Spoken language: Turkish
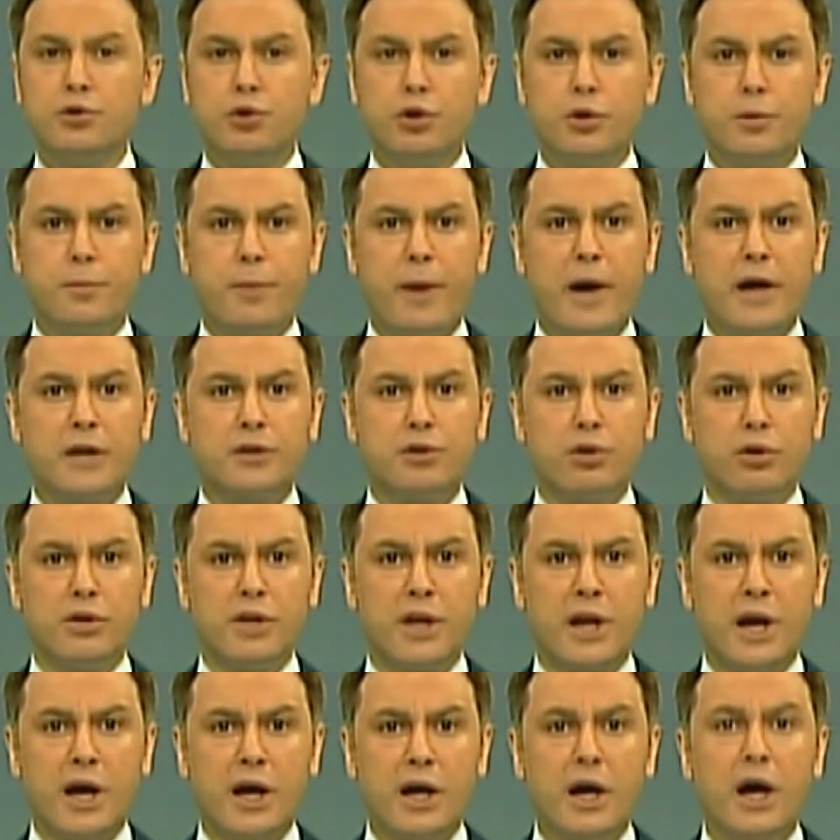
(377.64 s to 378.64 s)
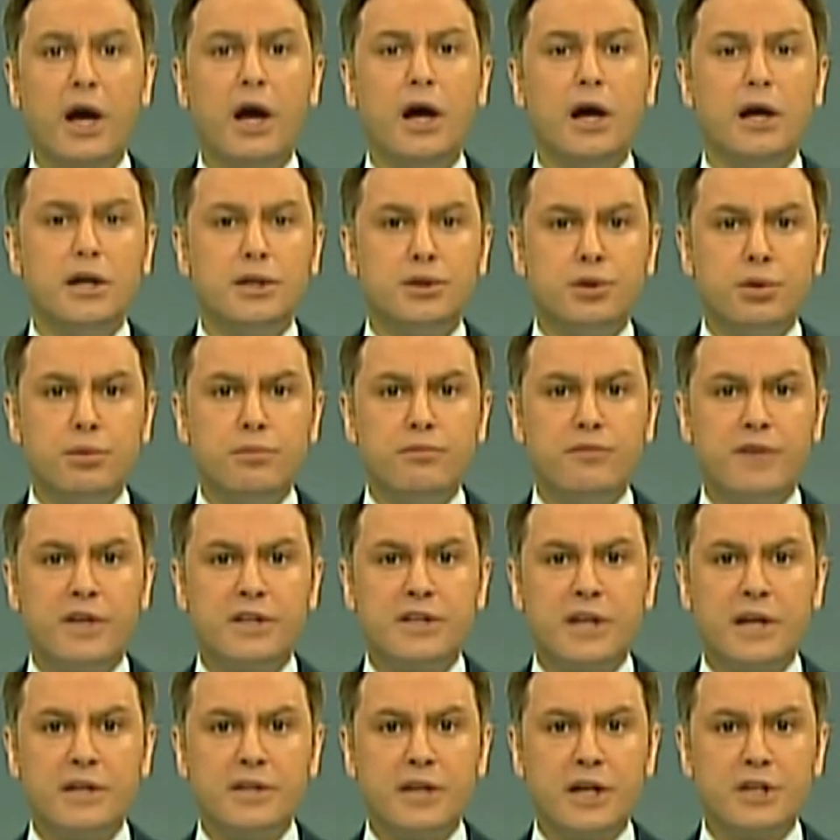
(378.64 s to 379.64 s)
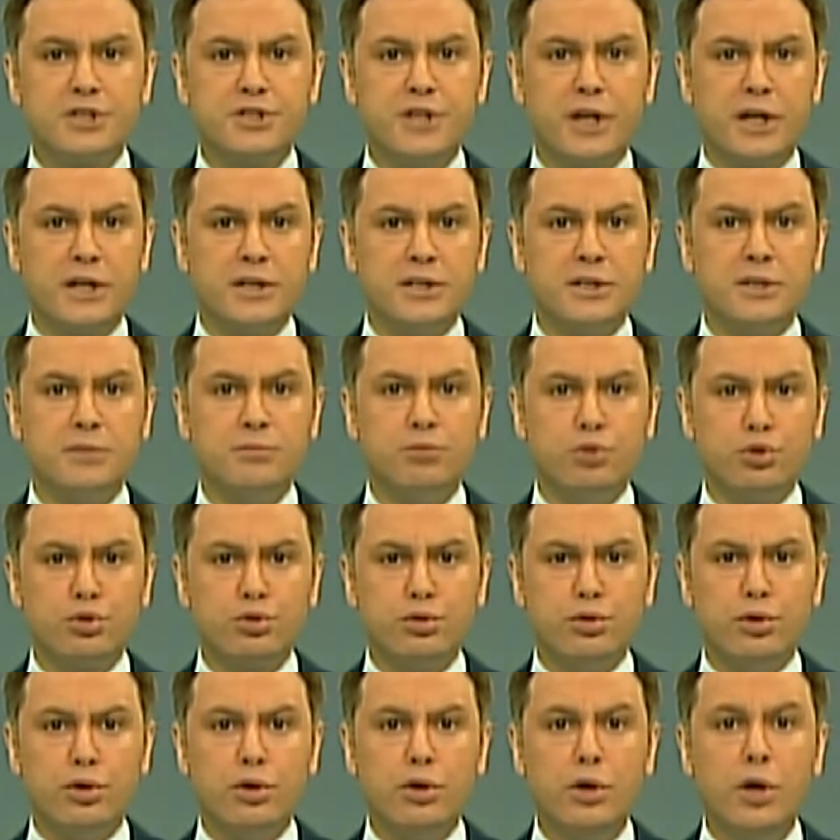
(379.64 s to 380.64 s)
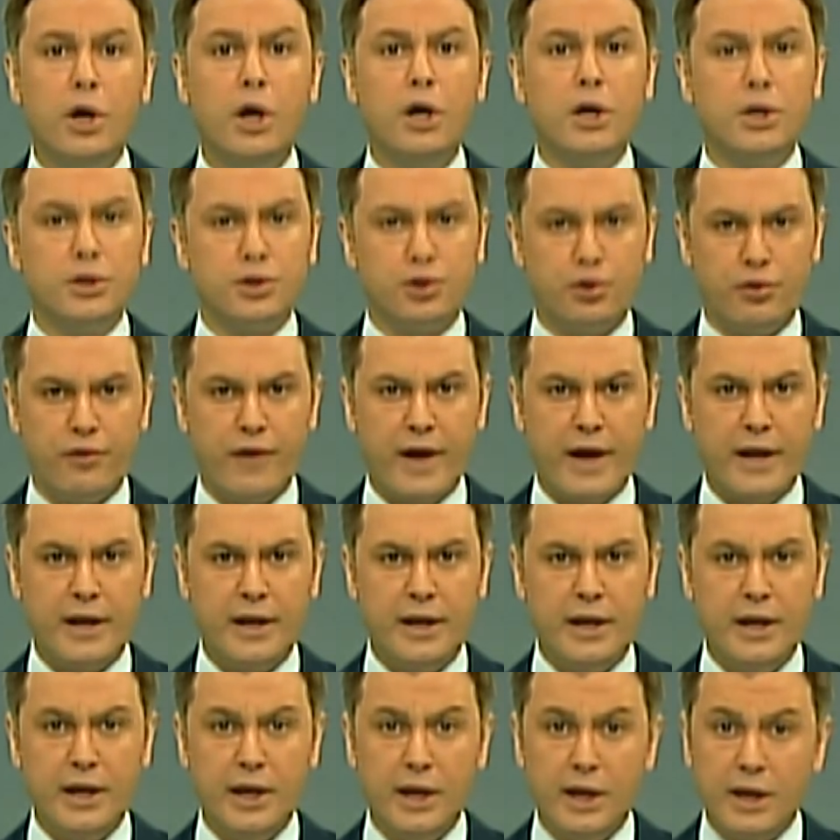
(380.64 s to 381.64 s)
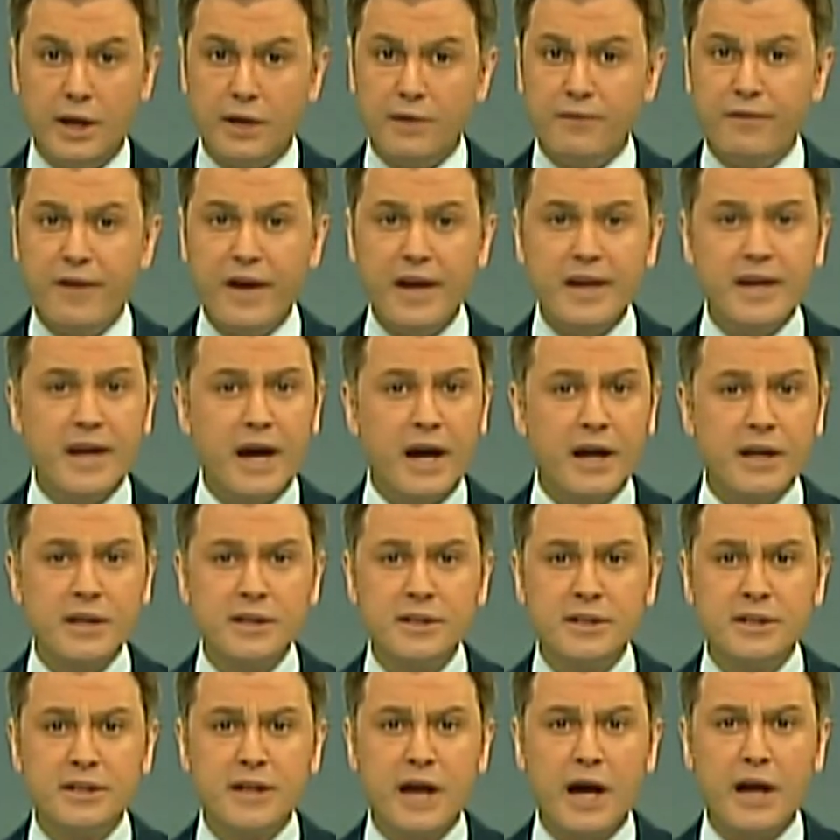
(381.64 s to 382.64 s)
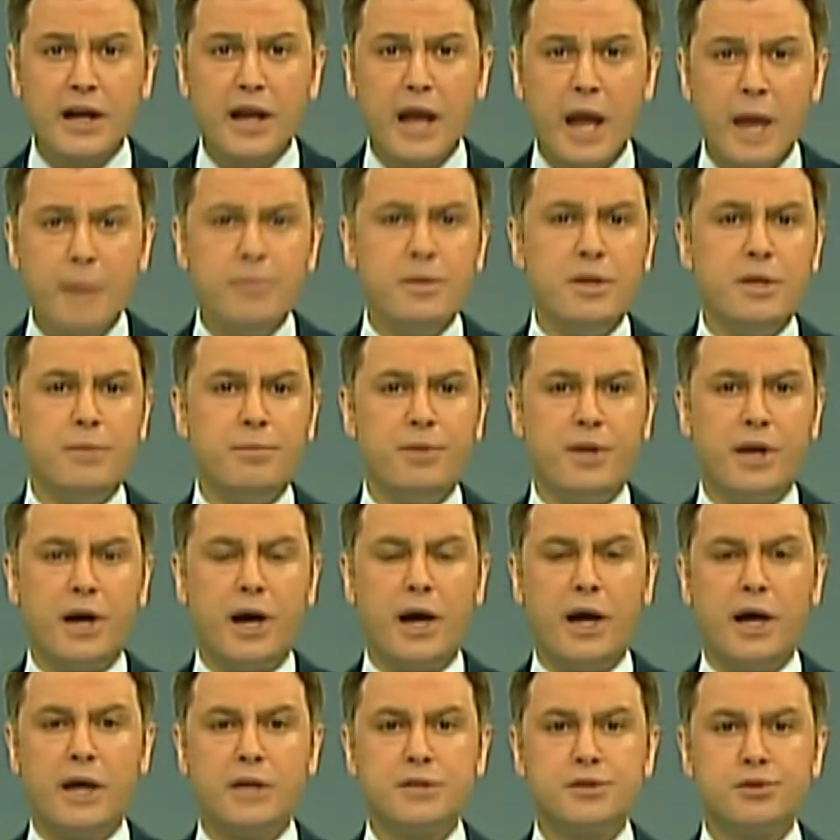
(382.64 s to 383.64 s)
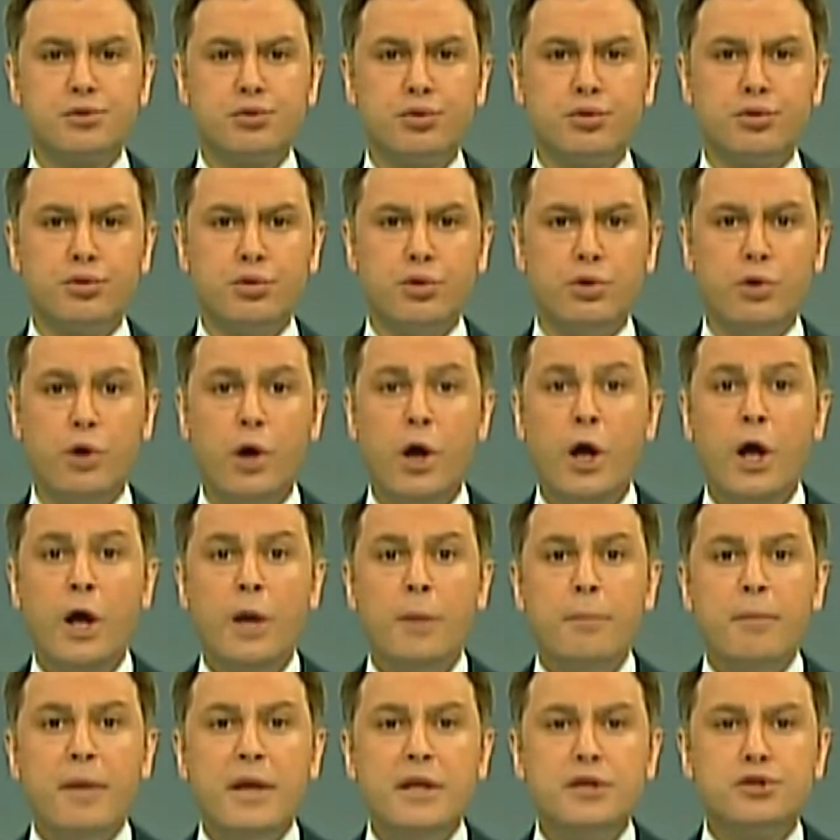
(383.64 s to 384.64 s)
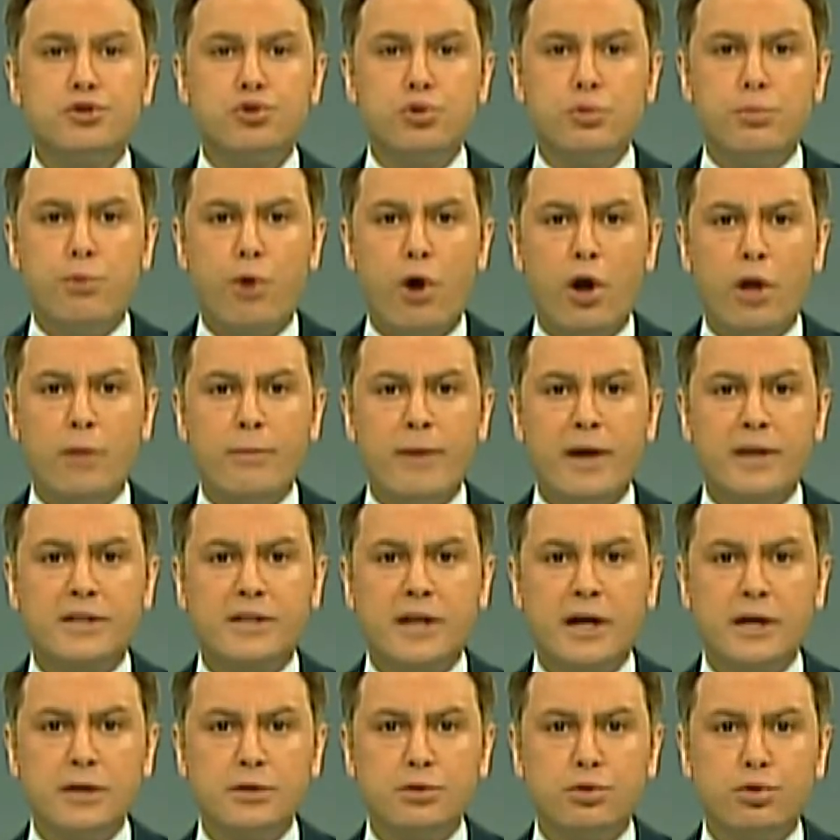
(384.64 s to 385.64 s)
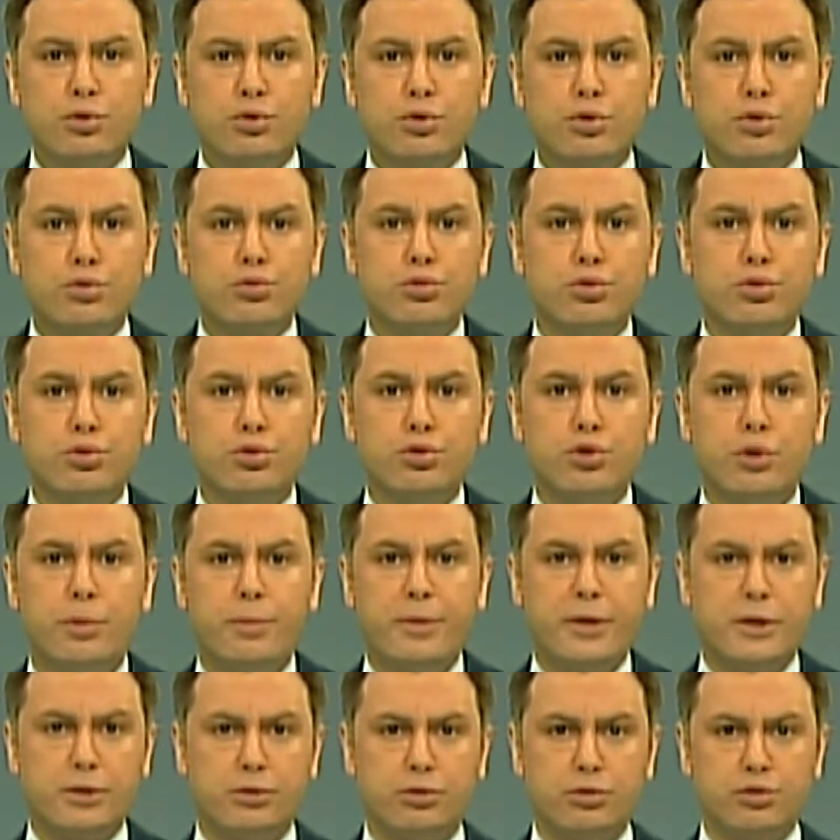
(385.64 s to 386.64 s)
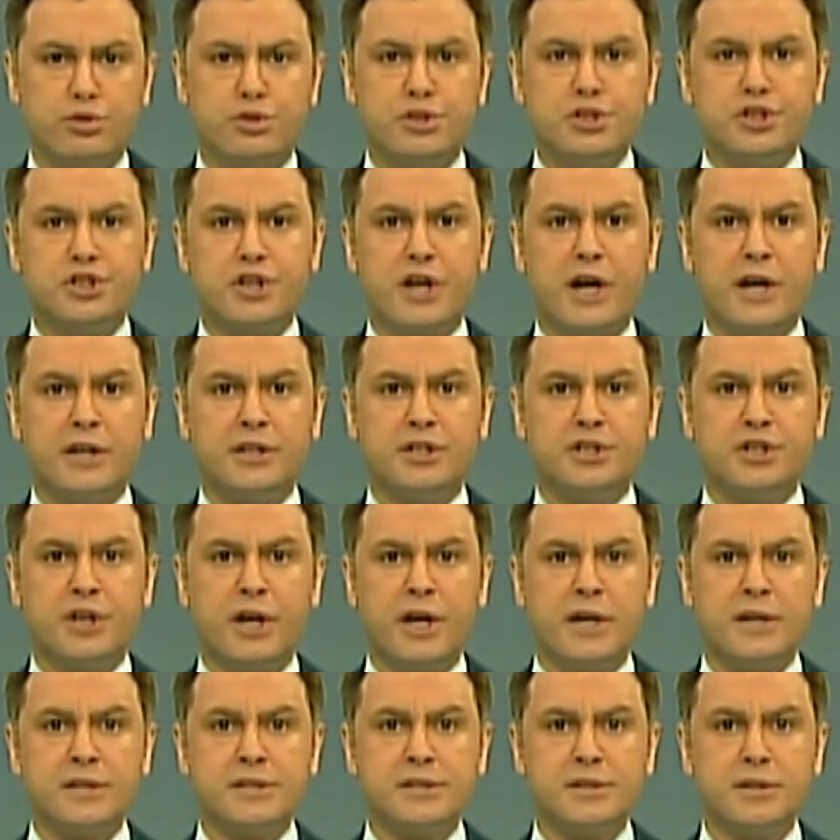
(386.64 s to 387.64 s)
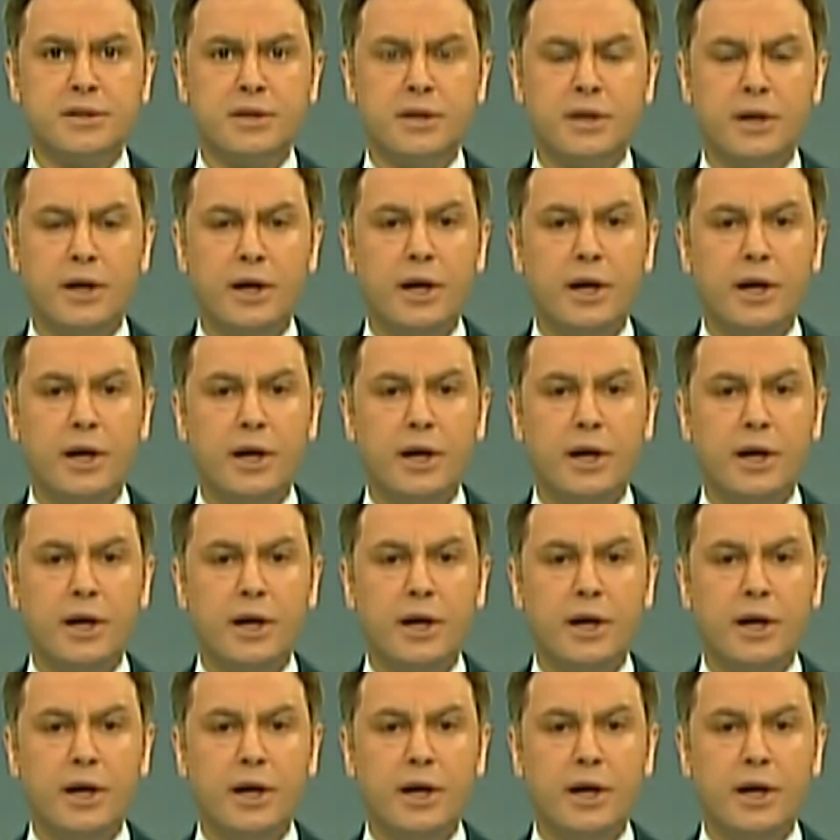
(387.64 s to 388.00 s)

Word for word: Türk Parti olarak tüm vatandaşlarının mutlu, güvenli ve yarınından emin bir hayat sürdüğü, mensubu olmaktan gurur duyduğu bir ulus inşa edeceğiz.''